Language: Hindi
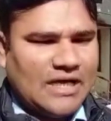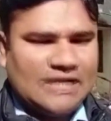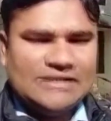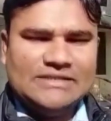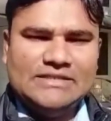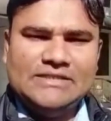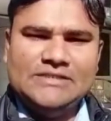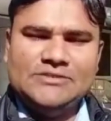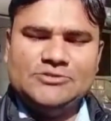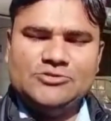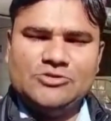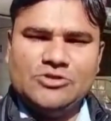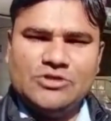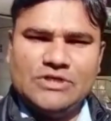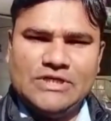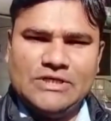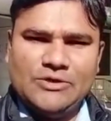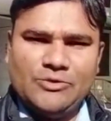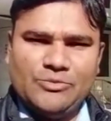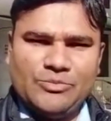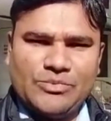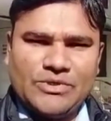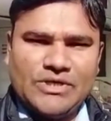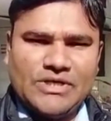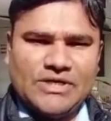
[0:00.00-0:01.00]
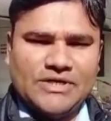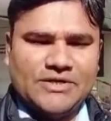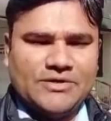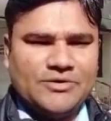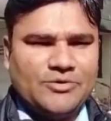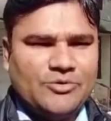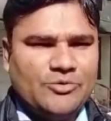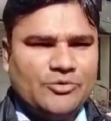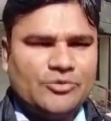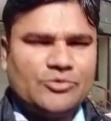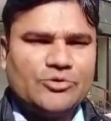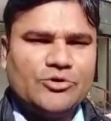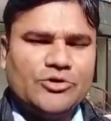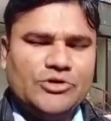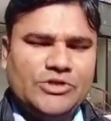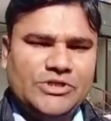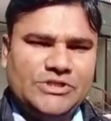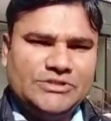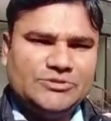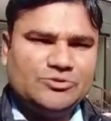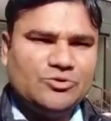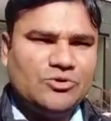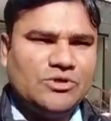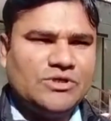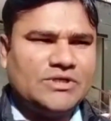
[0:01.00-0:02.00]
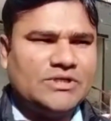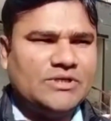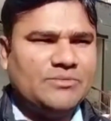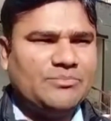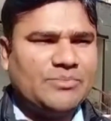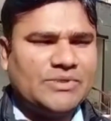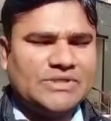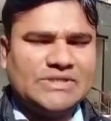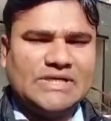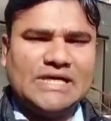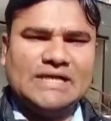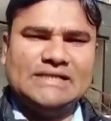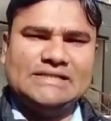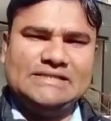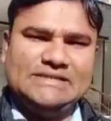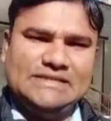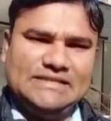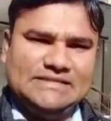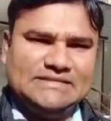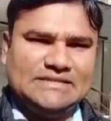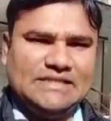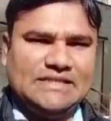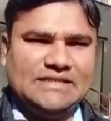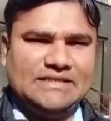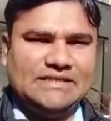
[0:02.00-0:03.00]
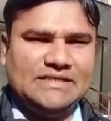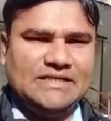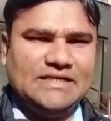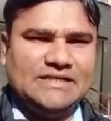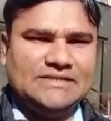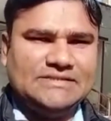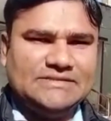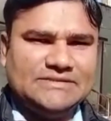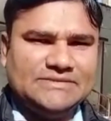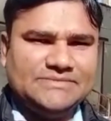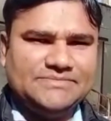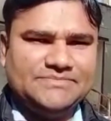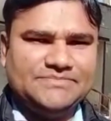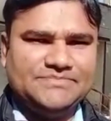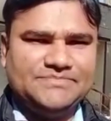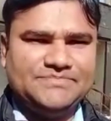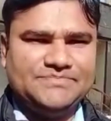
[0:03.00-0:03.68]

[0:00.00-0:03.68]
आदि जो है उपकरण उनको निःशुल्क प्रदान किए जाएंगे आज